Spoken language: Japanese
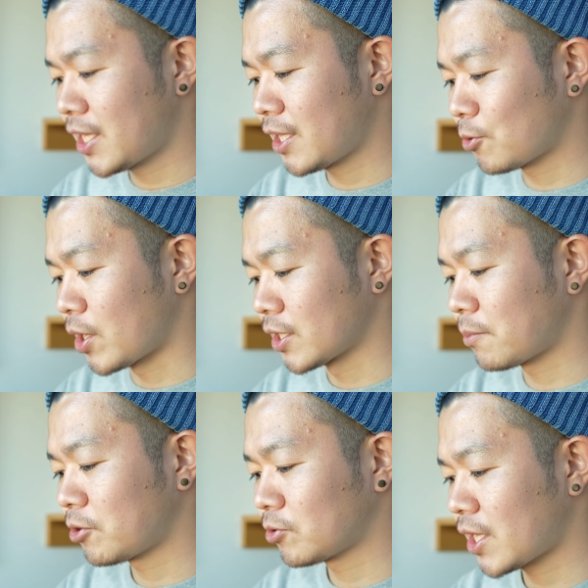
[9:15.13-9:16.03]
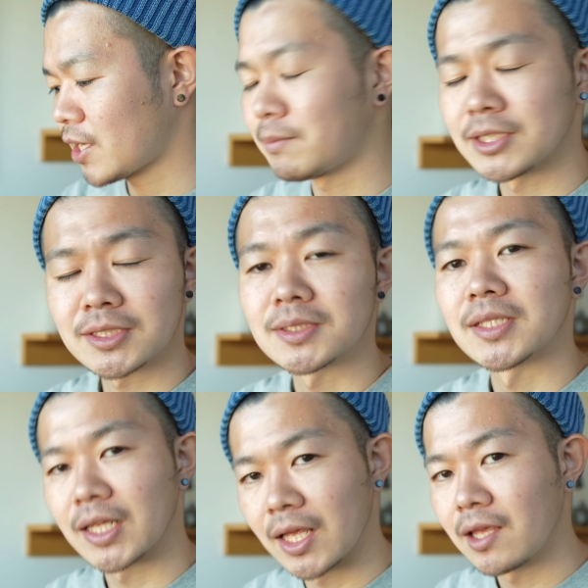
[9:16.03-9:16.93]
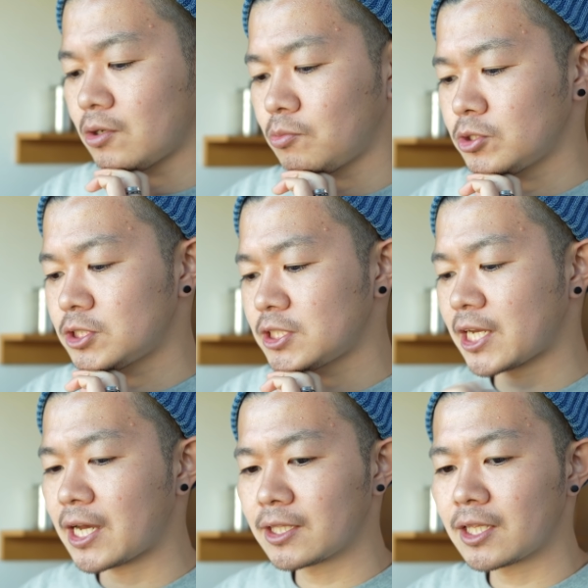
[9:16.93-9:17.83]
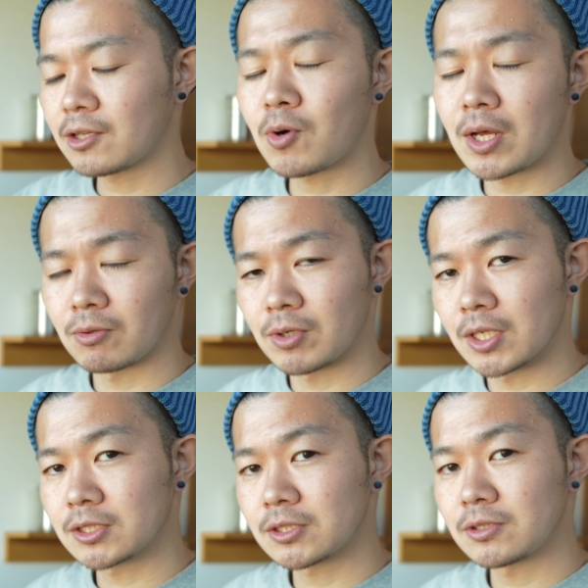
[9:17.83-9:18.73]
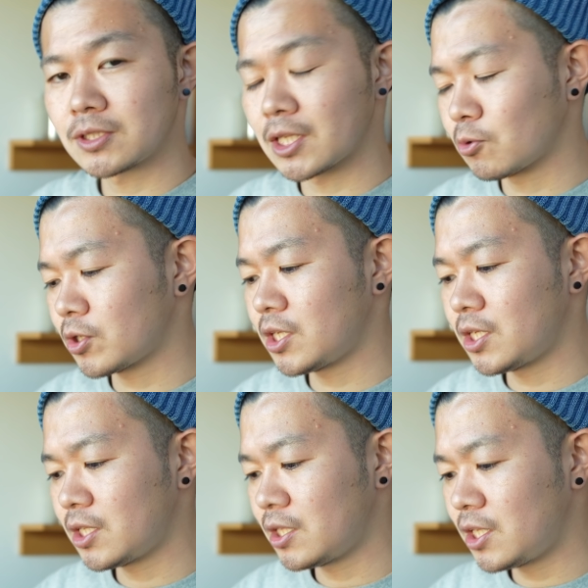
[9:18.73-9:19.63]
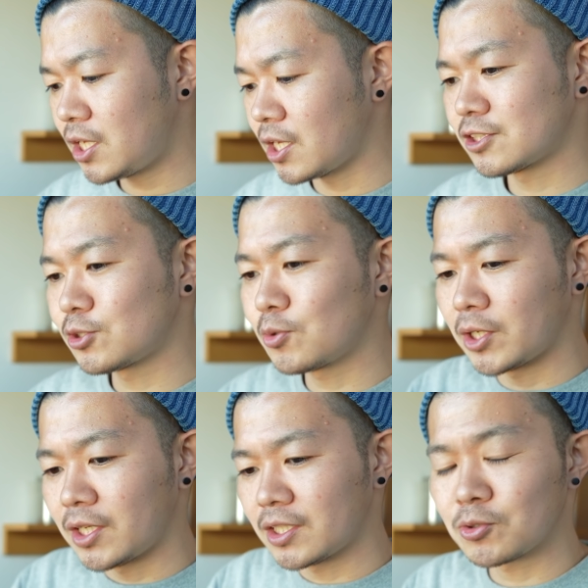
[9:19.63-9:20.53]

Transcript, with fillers: えとか食べ応えが増すんでね思いつきで簡単なご飯とか作った時にすごい